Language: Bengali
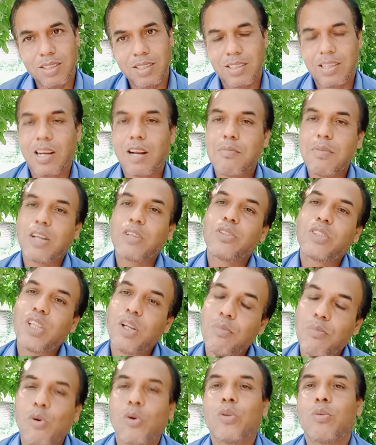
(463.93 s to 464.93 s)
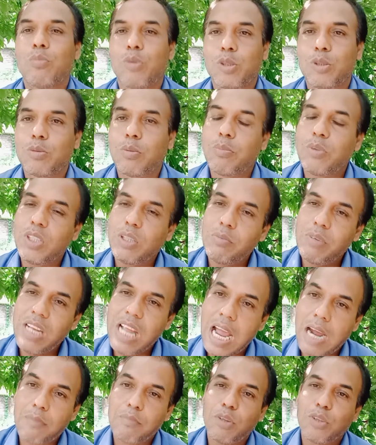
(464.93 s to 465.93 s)
কেন মানুষের মন বুঝবো পৃথিবীর
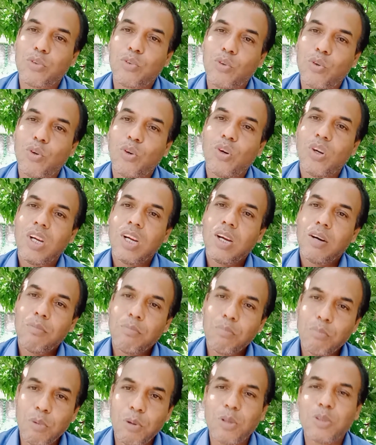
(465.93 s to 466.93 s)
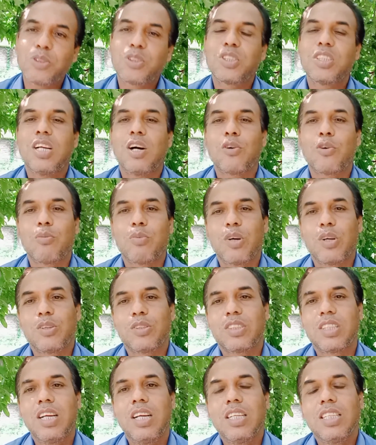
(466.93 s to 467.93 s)
একমাত্র মন চেনার উপায়
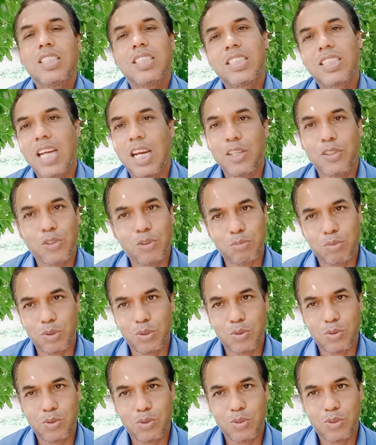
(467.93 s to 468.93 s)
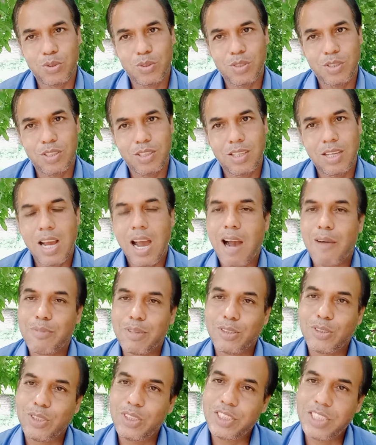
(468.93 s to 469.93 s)
হচ্ছে সাহিত্য বইগুলো আমরা
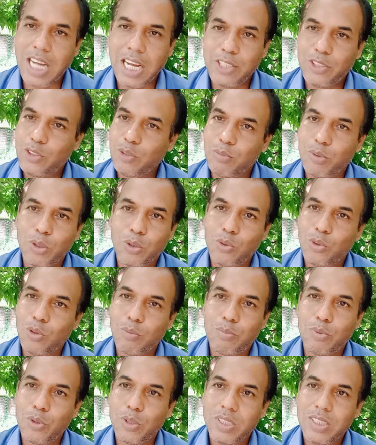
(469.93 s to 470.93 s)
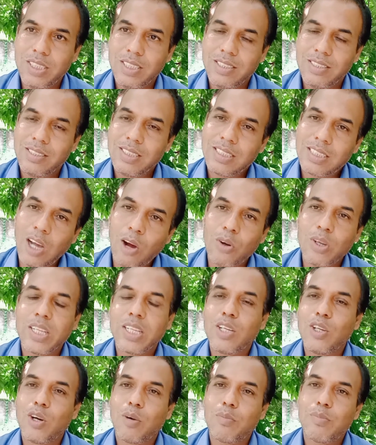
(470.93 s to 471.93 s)
যদি সাহিত্য বইগুলো পড়ি তাহলে
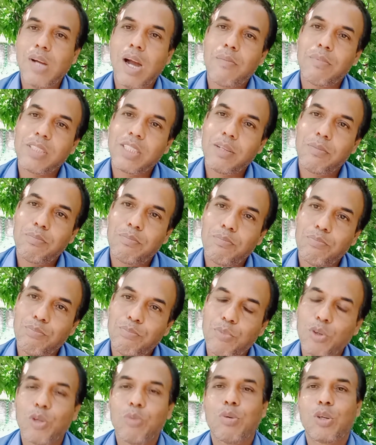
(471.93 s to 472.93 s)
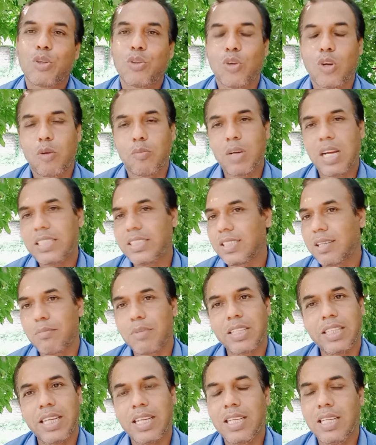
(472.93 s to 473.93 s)
কি হবে আমাদের পরিবর্তন হবে আজকে
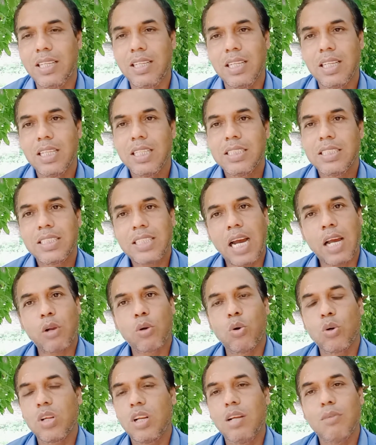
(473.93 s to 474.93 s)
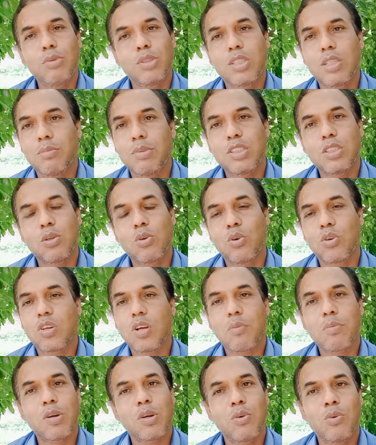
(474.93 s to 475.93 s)
আমরা দেখি চার হোটেলে বসে বসে
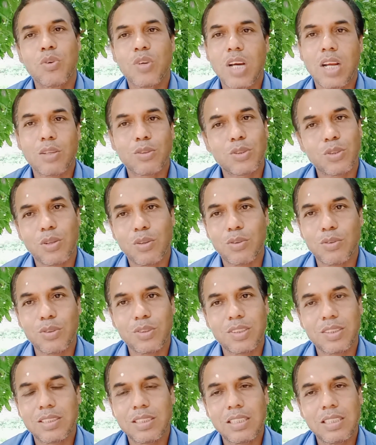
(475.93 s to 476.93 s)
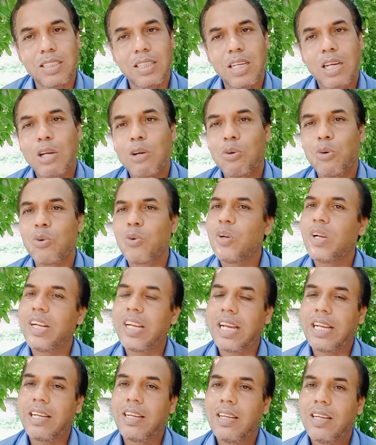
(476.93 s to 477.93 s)
ঘন্টার পর ঘন্টা আলোচনা করতেছে কোনোই নাই